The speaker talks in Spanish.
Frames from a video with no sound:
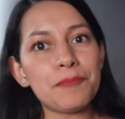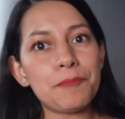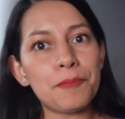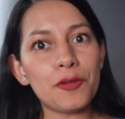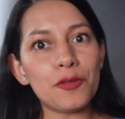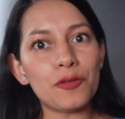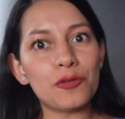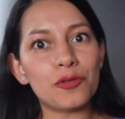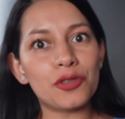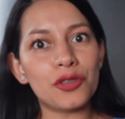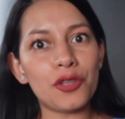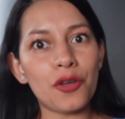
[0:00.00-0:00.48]

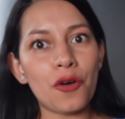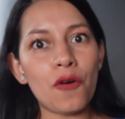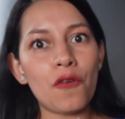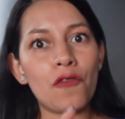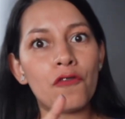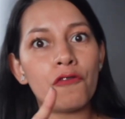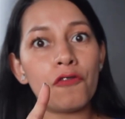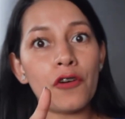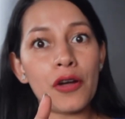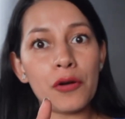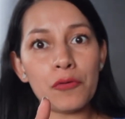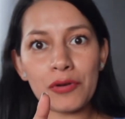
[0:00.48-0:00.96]

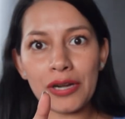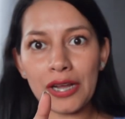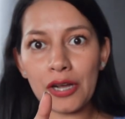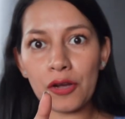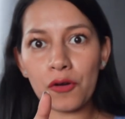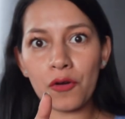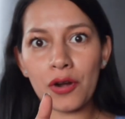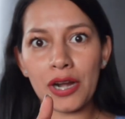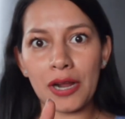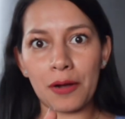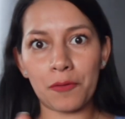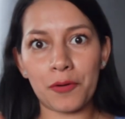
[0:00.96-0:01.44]
producto fue
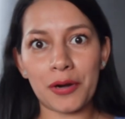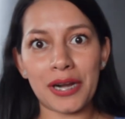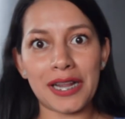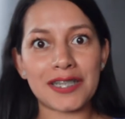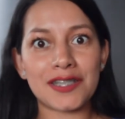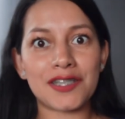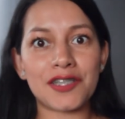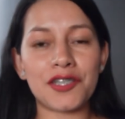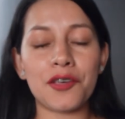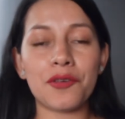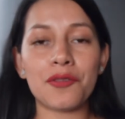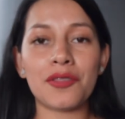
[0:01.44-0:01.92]
una
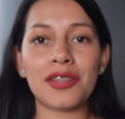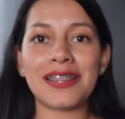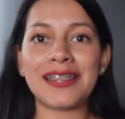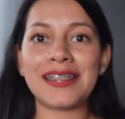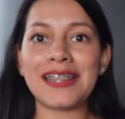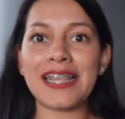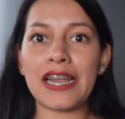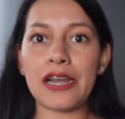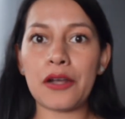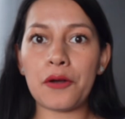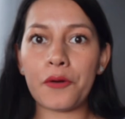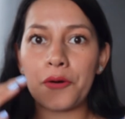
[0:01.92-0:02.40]
colaboración
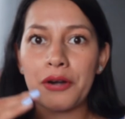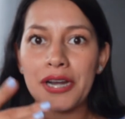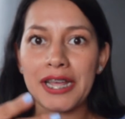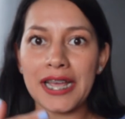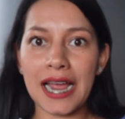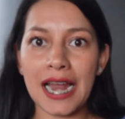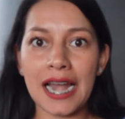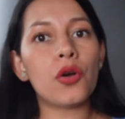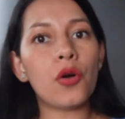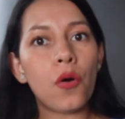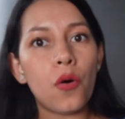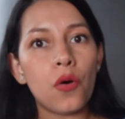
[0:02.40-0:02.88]
de
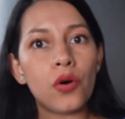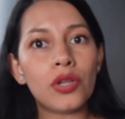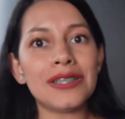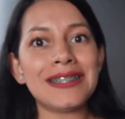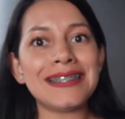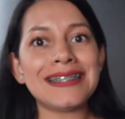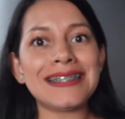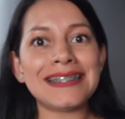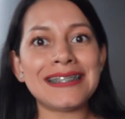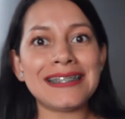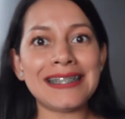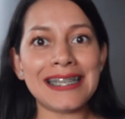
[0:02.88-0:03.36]
L'Oreal
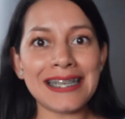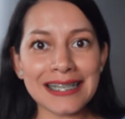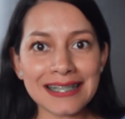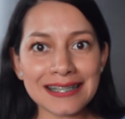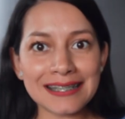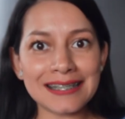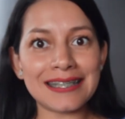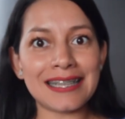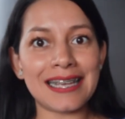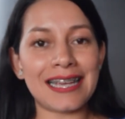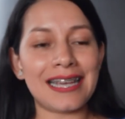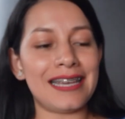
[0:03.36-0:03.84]
con
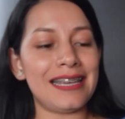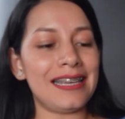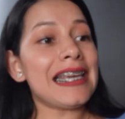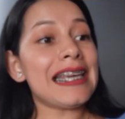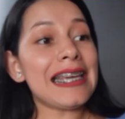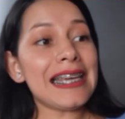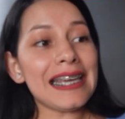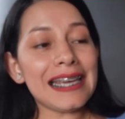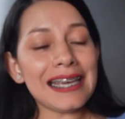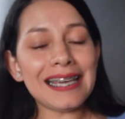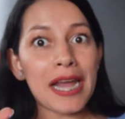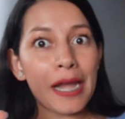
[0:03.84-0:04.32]
Disney
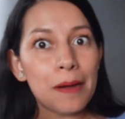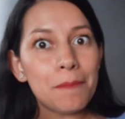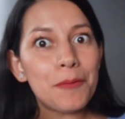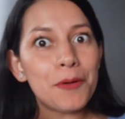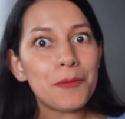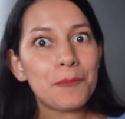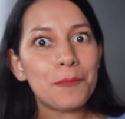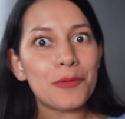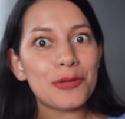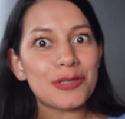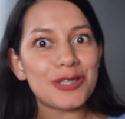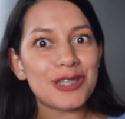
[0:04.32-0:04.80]
y el
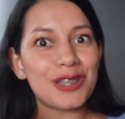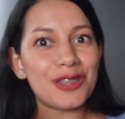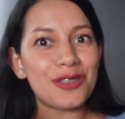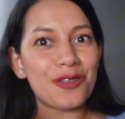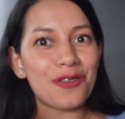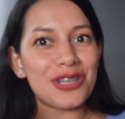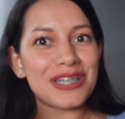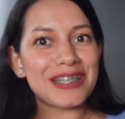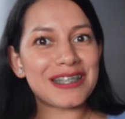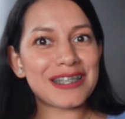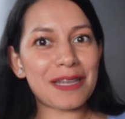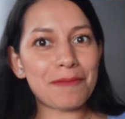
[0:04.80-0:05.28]

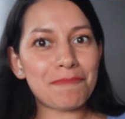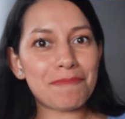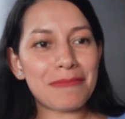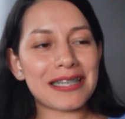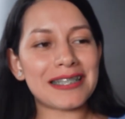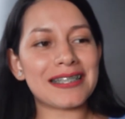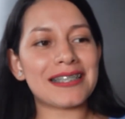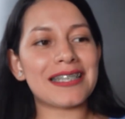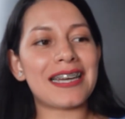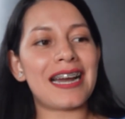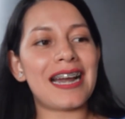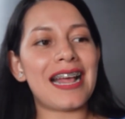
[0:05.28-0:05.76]
propósito de esta
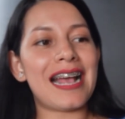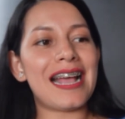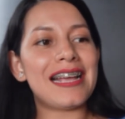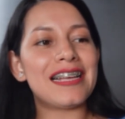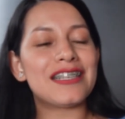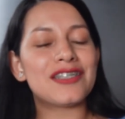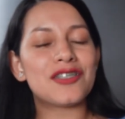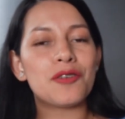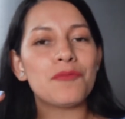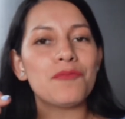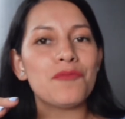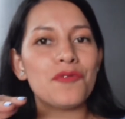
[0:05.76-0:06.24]
máscara
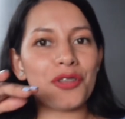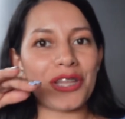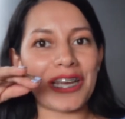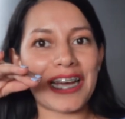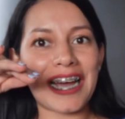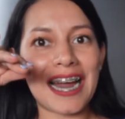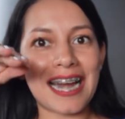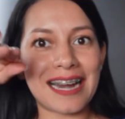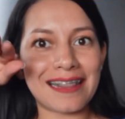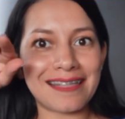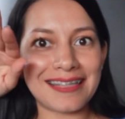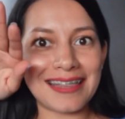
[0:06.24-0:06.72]
es como
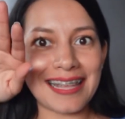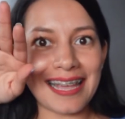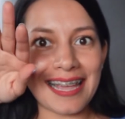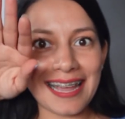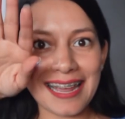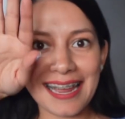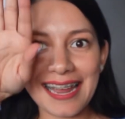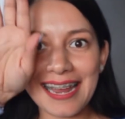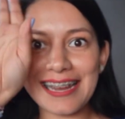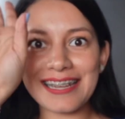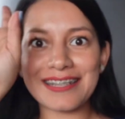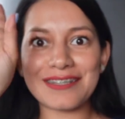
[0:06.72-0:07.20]

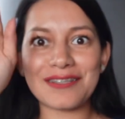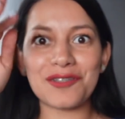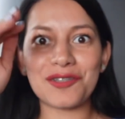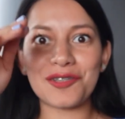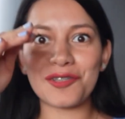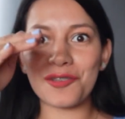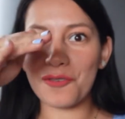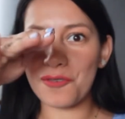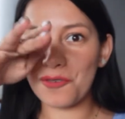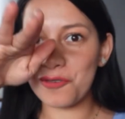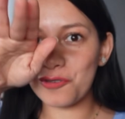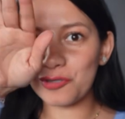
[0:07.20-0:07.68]
dejarte
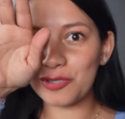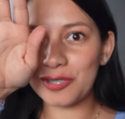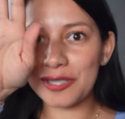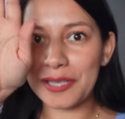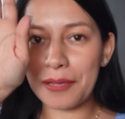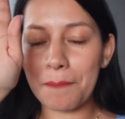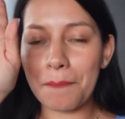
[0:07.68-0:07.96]
esos ojos de